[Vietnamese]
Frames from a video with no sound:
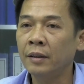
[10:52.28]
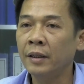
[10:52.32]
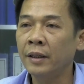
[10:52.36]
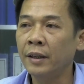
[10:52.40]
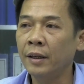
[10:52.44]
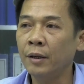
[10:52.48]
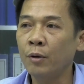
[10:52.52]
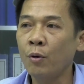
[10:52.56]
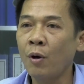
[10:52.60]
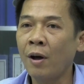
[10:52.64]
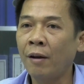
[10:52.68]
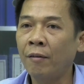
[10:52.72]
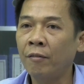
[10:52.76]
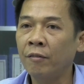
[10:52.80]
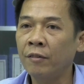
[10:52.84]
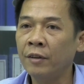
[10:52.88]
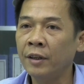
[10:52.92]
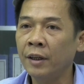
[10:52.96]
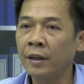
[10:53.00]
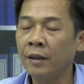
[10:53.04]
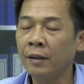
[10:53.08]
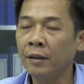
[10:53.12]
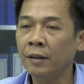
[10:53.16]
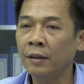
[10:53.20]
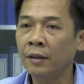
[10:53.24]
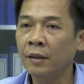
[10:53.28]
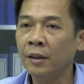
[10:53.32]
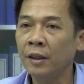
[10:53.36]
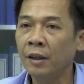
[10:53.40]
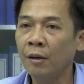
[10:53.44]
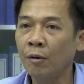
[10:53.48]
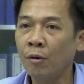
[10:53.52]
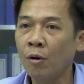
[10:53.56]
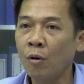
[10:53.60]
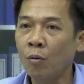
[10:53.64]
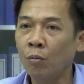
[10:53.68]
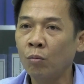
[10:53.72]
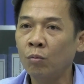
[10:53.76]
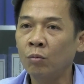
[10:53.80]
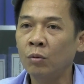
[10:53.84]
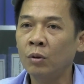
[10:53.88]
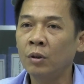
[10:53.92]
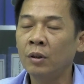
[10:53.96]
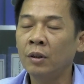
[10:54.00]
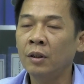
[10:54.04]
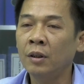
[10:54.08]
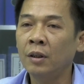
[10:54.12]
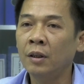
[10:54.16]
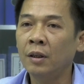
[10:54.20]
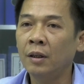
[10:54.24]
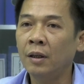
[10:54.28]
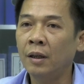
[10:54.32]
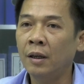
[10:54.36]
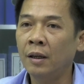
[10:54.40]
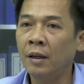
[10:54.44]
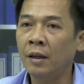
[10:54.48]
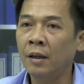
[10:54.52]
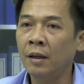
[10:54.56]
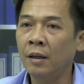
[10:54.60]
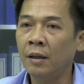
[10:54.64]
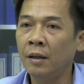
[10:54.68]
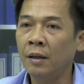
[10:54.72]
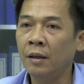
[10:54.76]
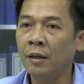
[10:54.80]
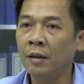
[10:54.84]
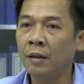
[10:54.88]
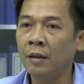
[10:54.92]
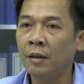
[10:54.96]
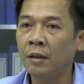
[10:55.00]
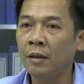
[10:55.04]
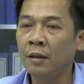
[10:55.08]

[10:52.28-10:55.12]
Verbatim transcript: để đoàn viên người lao động à,